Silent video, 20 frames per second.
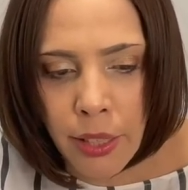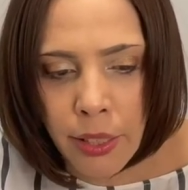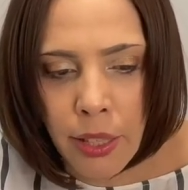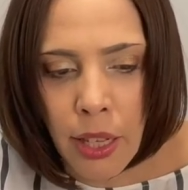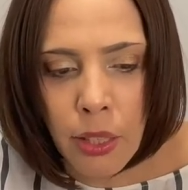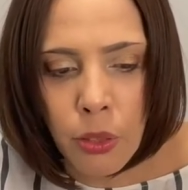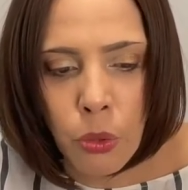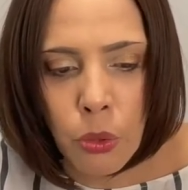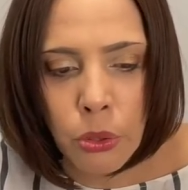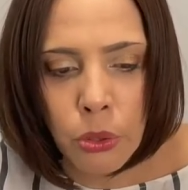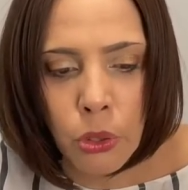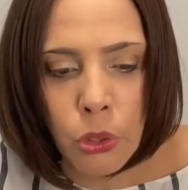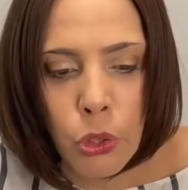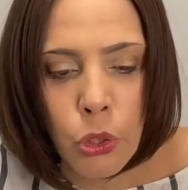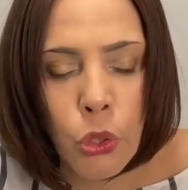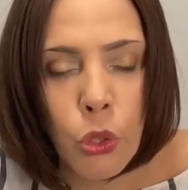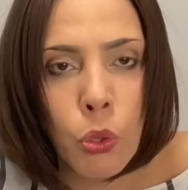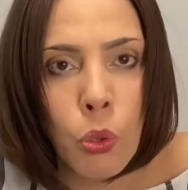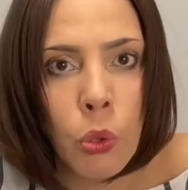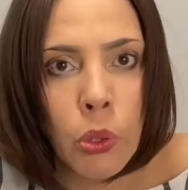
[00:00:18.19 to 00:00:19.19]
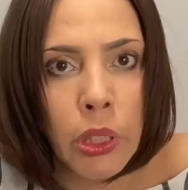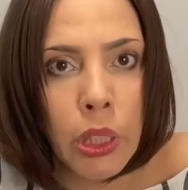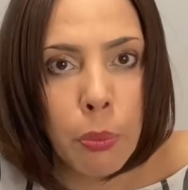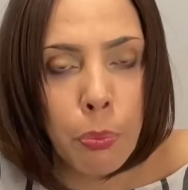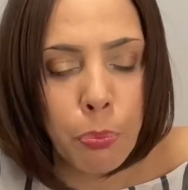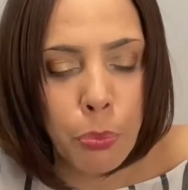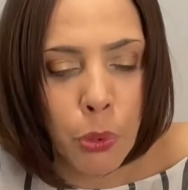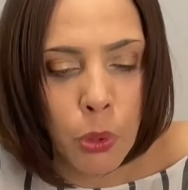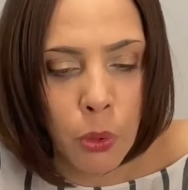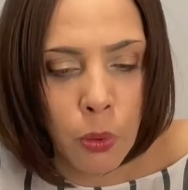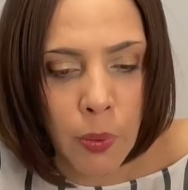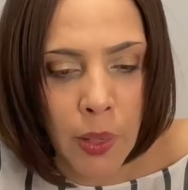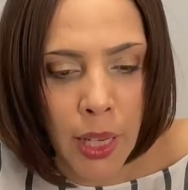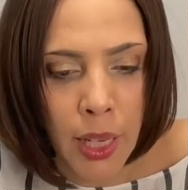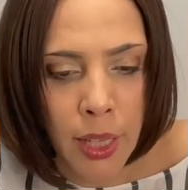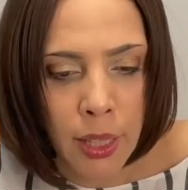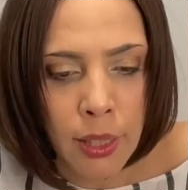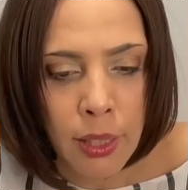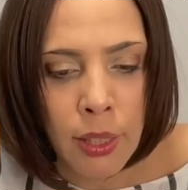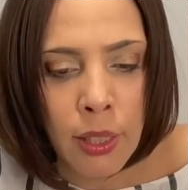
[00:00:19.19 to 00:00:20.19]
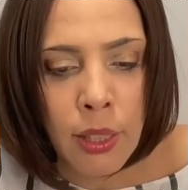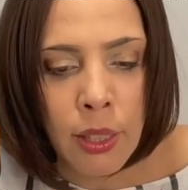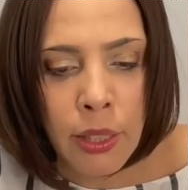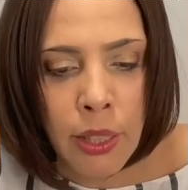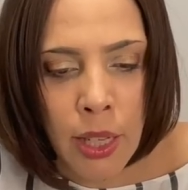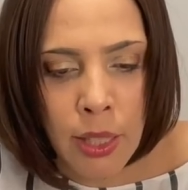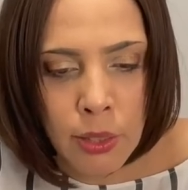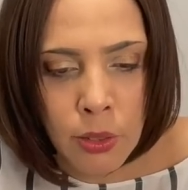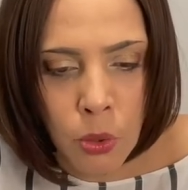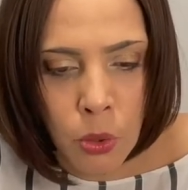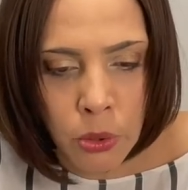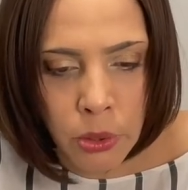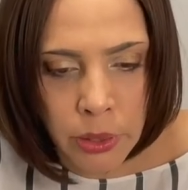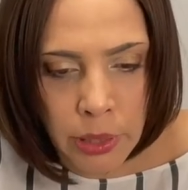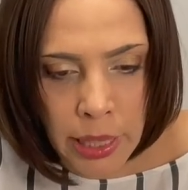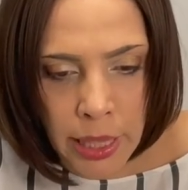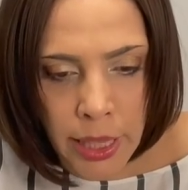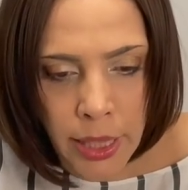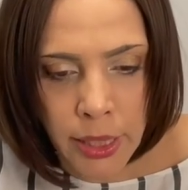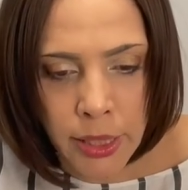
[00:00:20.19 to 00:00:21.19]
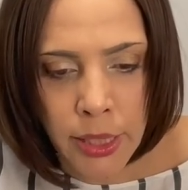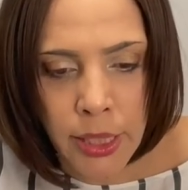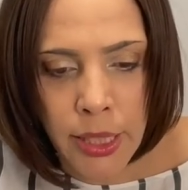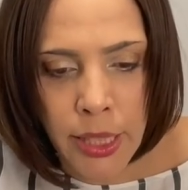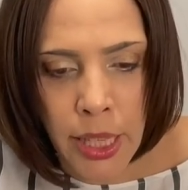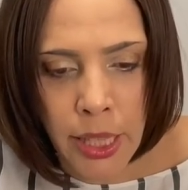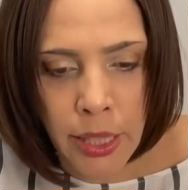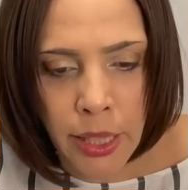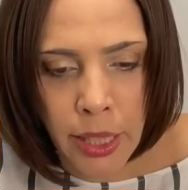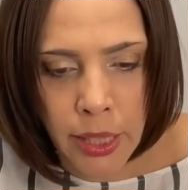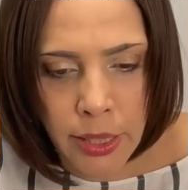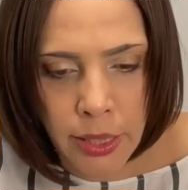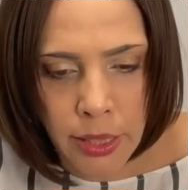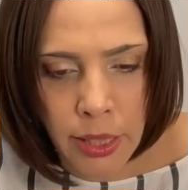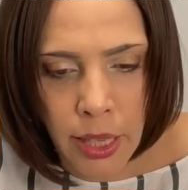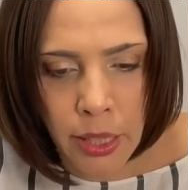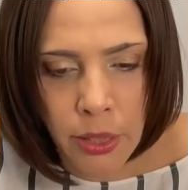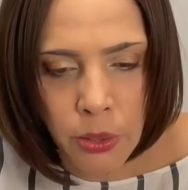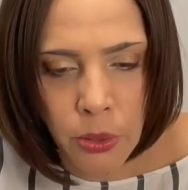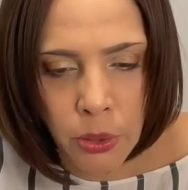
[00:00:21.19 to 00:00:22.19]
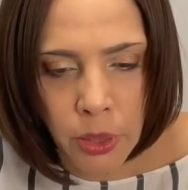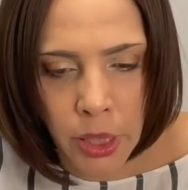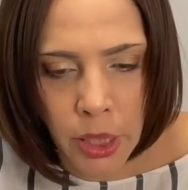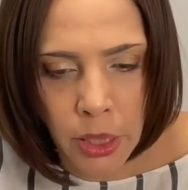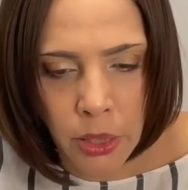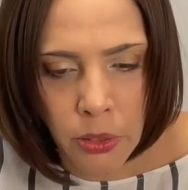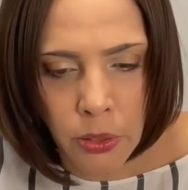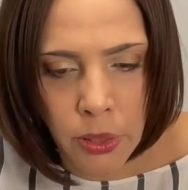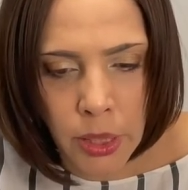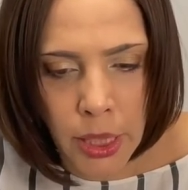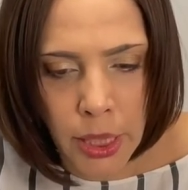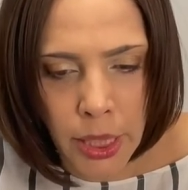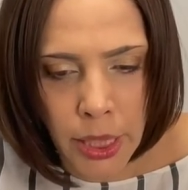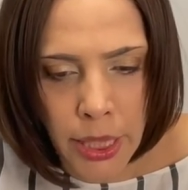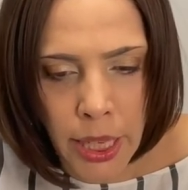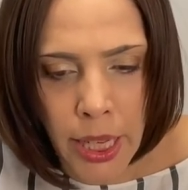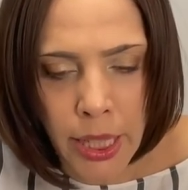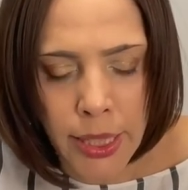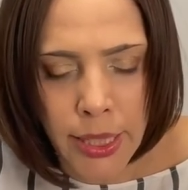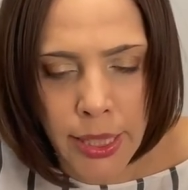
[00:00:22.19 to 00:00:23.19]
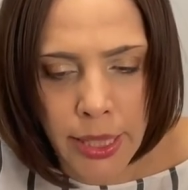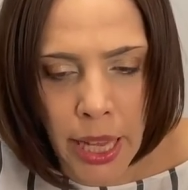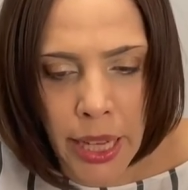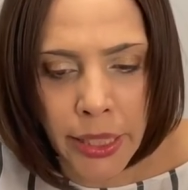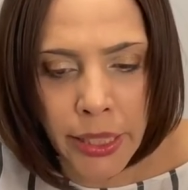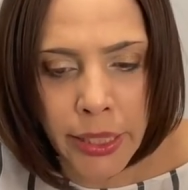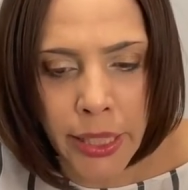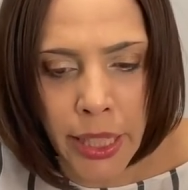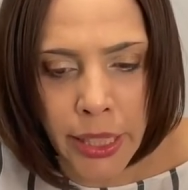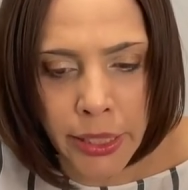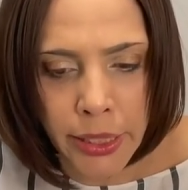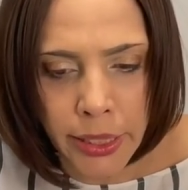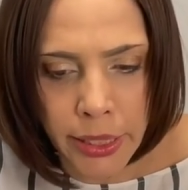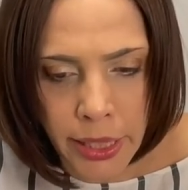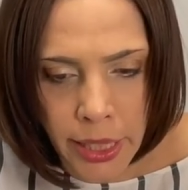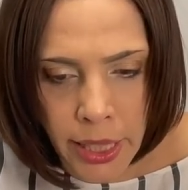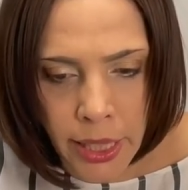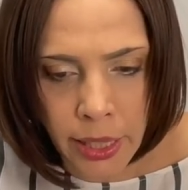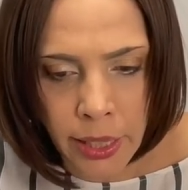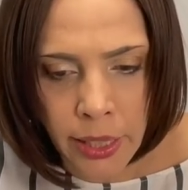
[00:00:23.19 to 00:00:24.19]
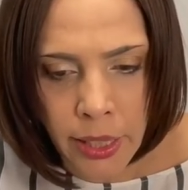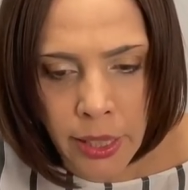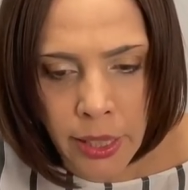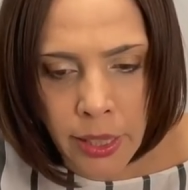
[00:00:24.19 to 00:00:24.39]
韓国の中央日報は韓国で2008年の金融危機が最大化、